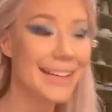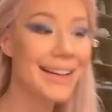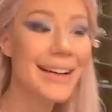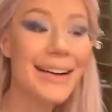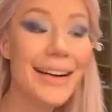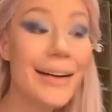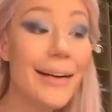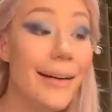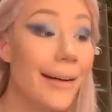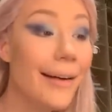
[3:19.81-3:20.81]
é isso.
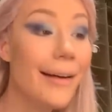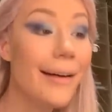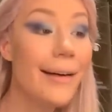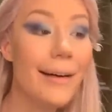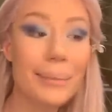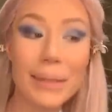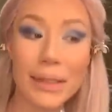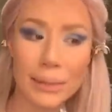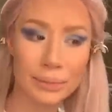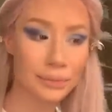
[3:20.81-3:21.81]

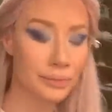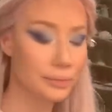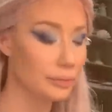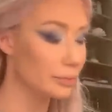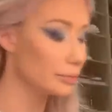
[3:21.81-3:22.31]
É isso.